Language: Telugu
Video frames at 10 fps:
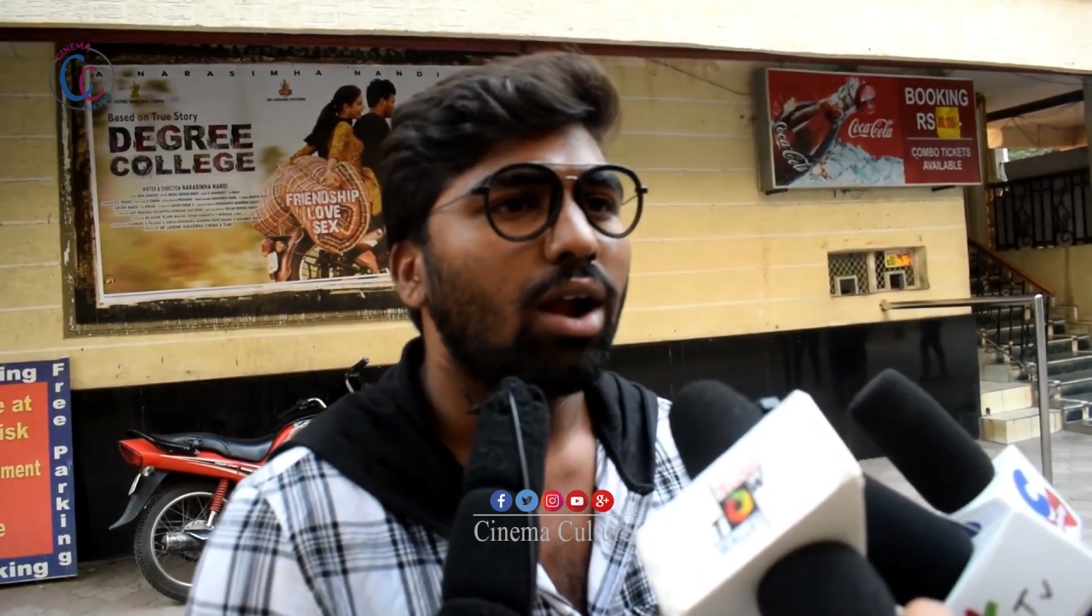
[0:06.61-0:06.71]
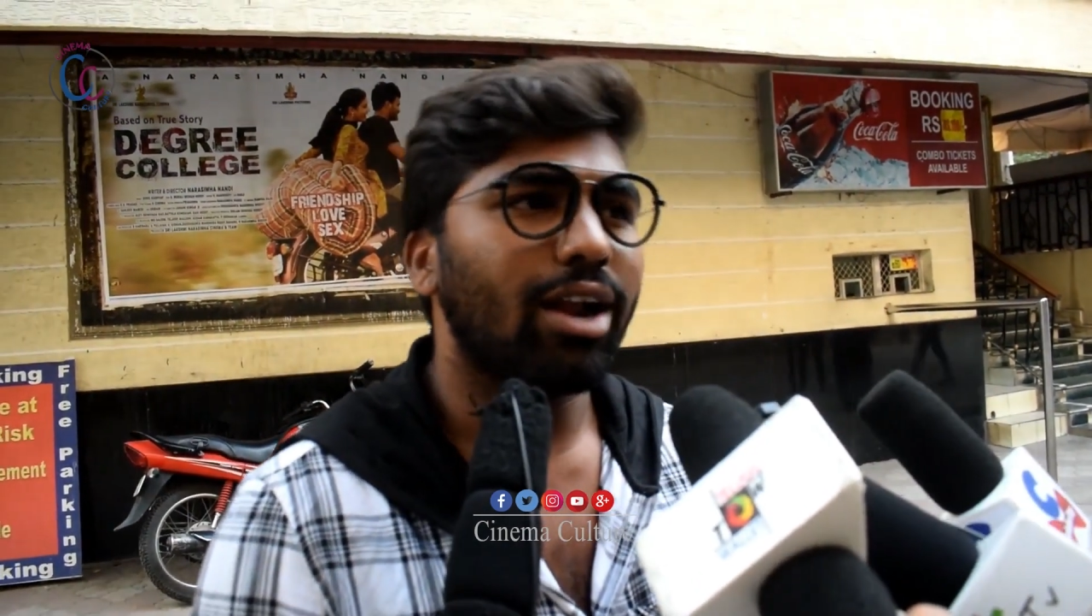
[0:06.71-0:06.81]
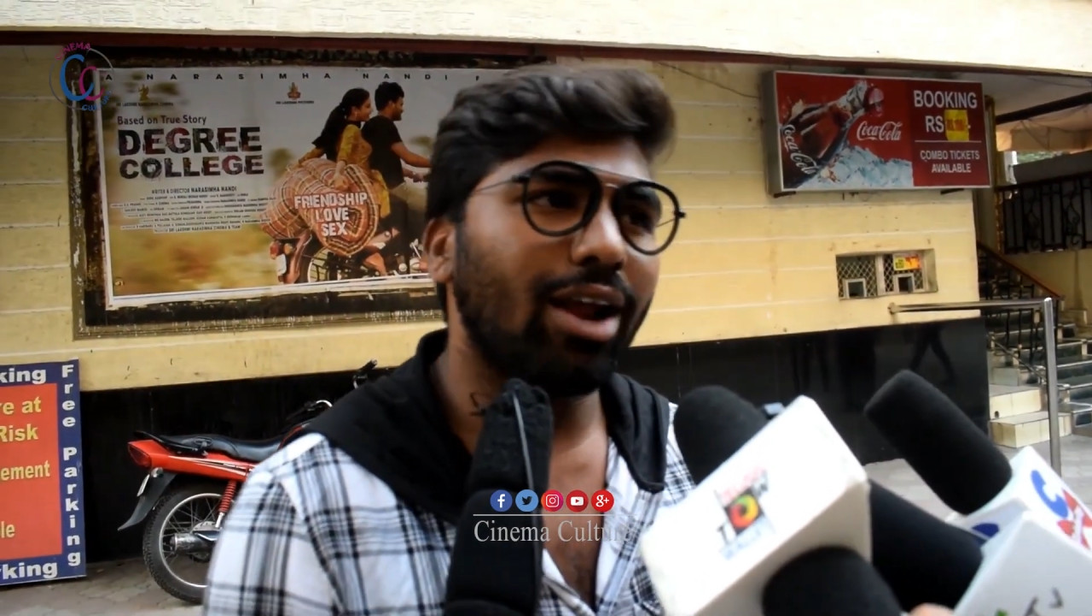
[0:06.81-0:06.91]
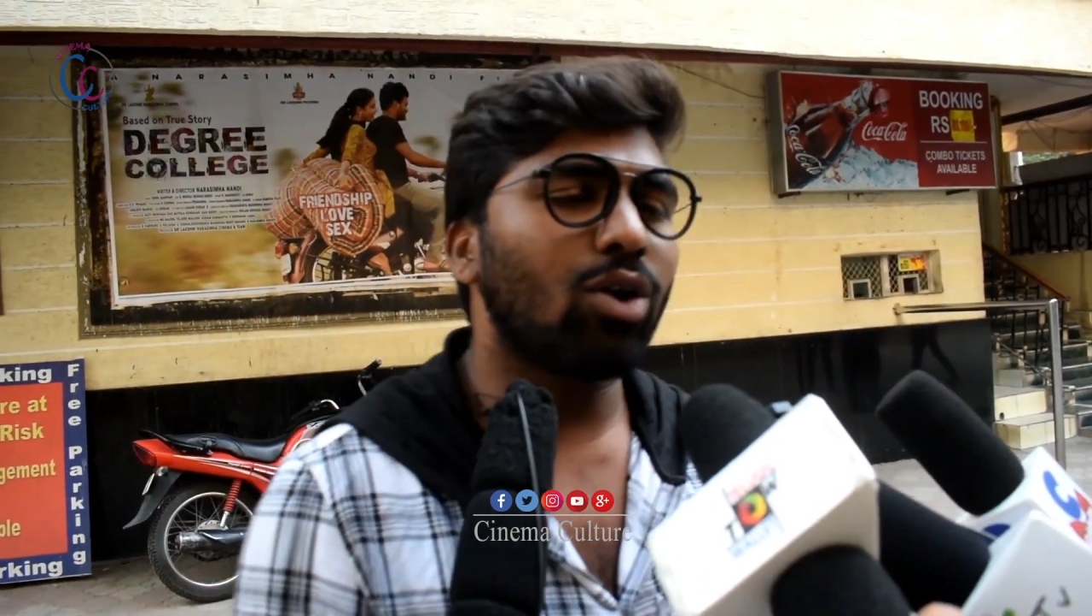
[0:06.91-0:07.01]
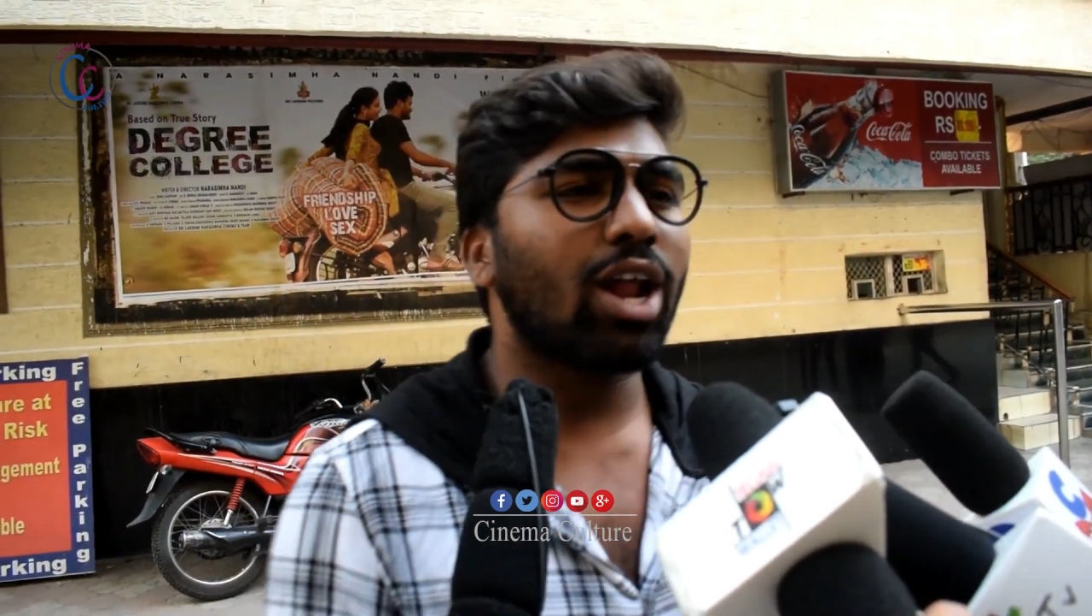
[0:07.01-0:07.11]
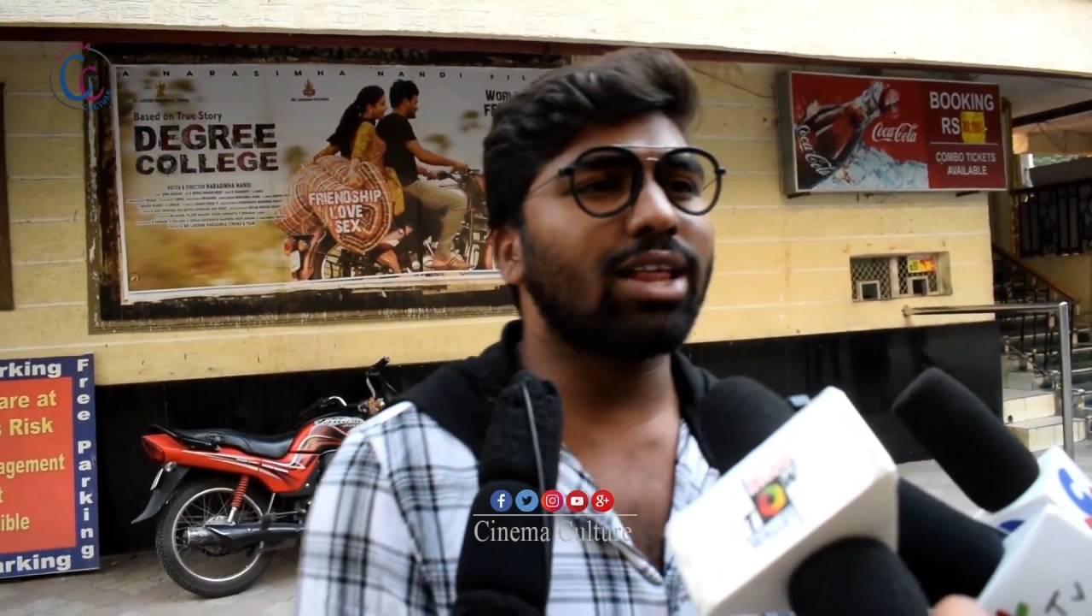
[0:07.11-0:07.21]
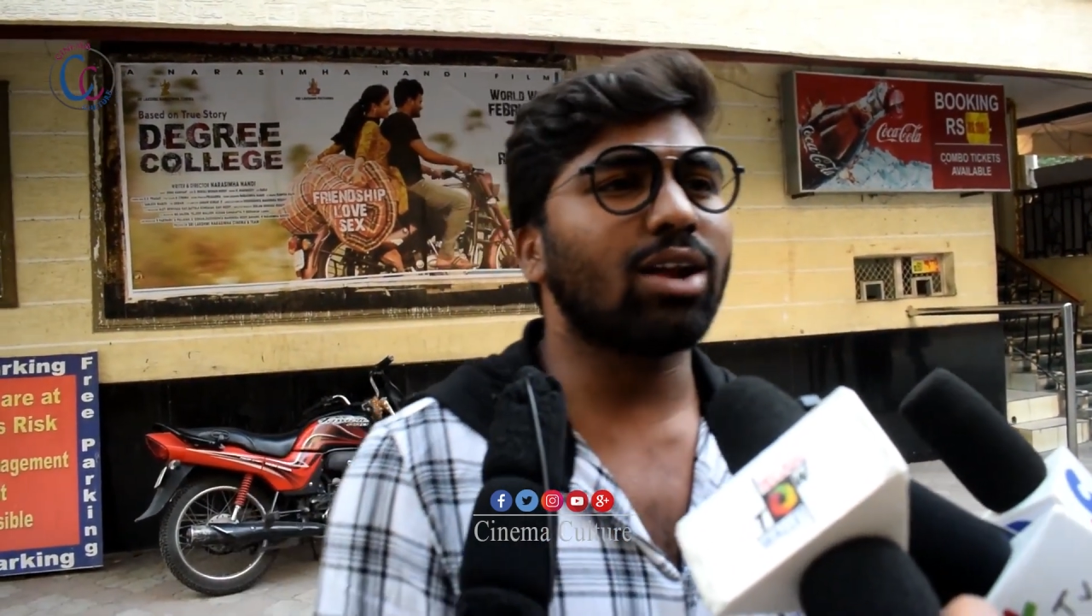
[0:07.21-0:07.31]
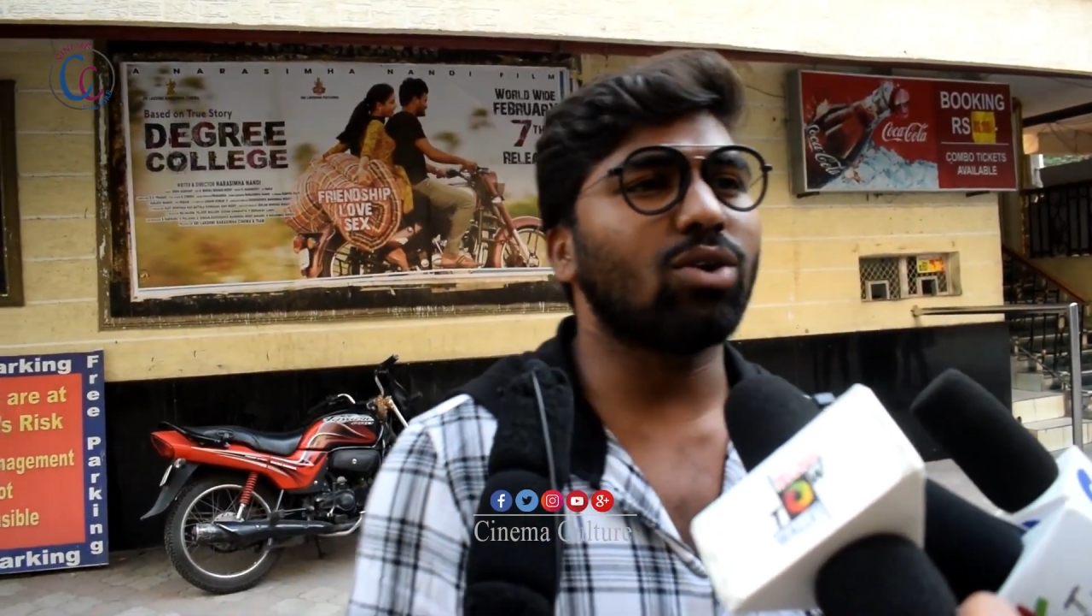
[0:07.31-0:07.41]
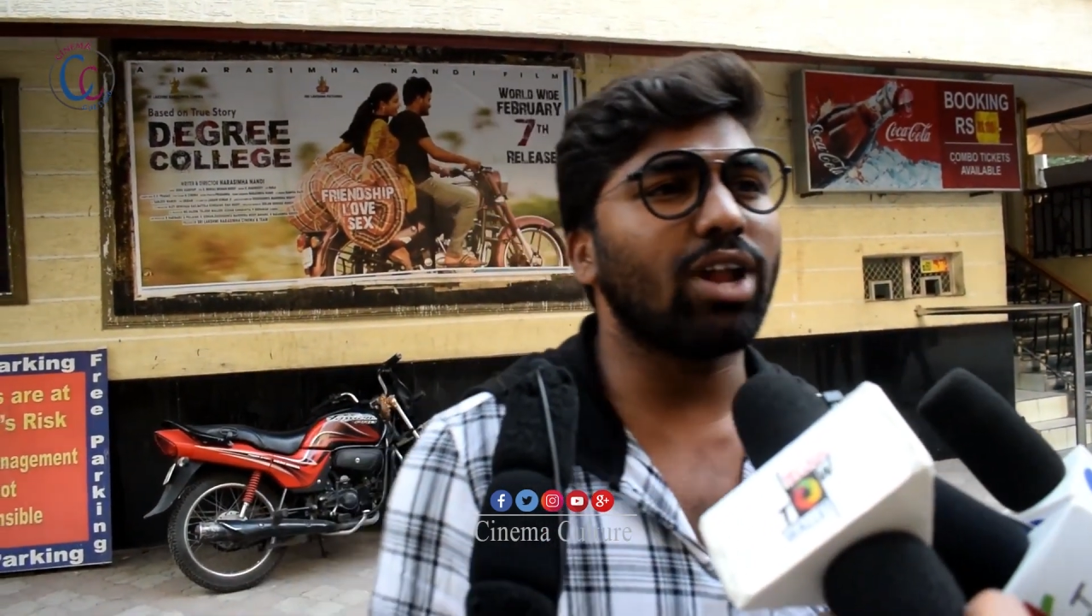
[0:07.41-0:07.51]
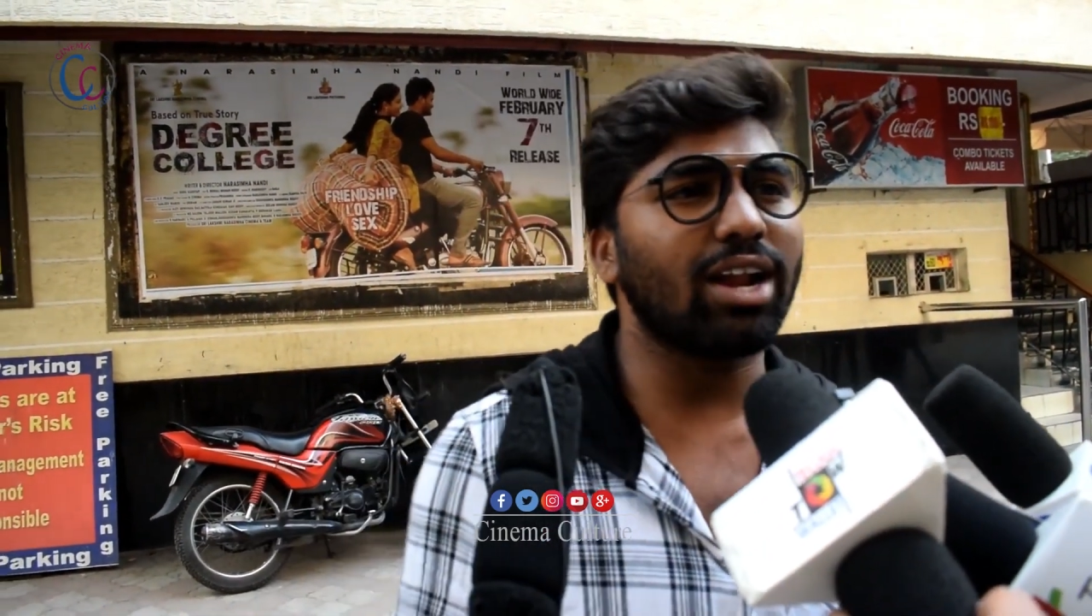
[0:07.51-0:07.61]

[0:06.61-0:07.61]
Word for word: నేను కూడా అదే అనుకున్నా